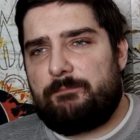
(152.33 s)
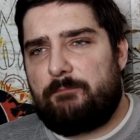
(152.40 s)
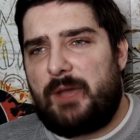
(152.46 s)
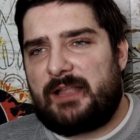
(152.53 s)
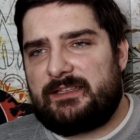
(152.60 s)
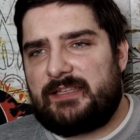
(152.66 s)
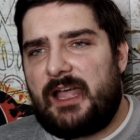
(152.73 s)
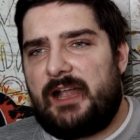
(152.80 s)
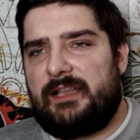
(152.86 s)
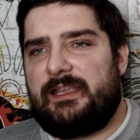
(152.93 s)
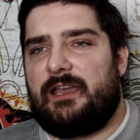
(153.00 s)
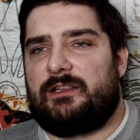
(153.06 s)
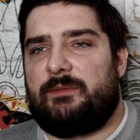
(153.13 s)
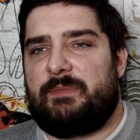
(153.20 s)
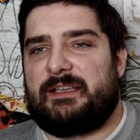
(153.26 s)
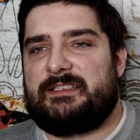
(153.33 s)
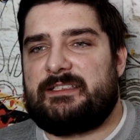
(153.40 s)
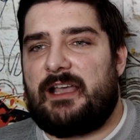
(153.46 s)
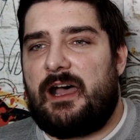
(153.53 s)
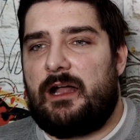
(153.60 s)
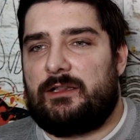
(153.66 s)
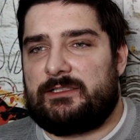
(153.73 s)
Баталья
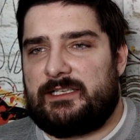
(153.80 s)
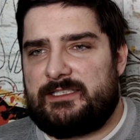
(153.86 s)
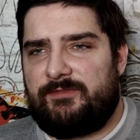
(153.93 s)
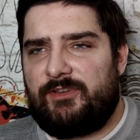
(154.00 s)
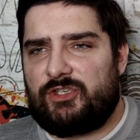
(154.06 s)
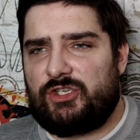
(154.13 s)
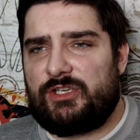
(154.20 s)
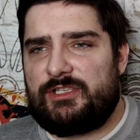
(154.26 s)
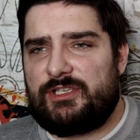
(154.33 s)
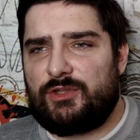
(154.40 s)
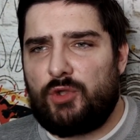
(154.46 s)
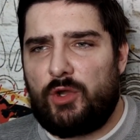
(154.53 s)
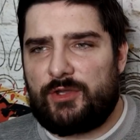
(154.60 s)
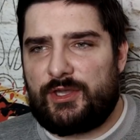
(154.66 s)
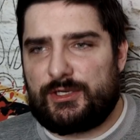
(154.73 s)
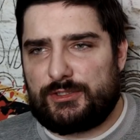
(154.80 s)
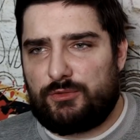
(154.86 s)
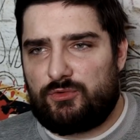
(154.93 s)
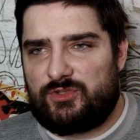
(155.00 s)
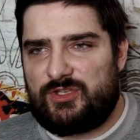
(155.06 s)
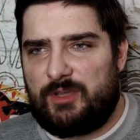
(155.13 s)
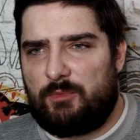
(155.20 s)
написал «Развяжите ноги
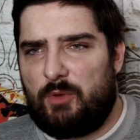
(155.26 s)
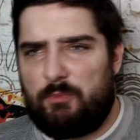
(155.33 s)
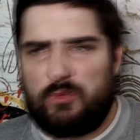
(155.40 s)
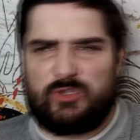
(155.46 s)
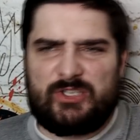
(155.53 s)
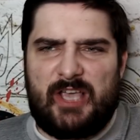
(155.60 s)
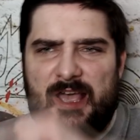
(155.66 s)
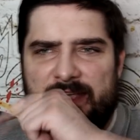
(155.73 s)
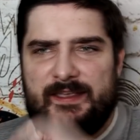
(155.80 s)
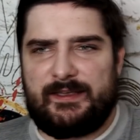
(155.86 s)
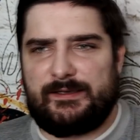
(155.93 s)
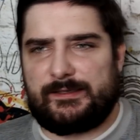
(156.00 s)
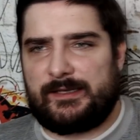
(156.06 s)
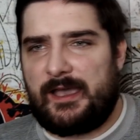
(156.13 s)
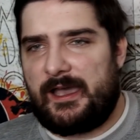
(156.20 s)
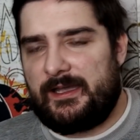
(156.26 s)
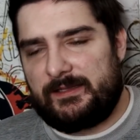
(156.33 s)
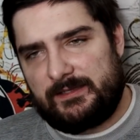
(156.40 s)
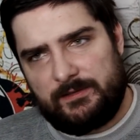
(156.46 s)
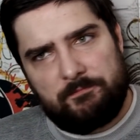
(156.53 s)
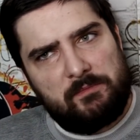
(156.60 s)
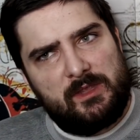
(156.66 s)
русскому, пускай играет».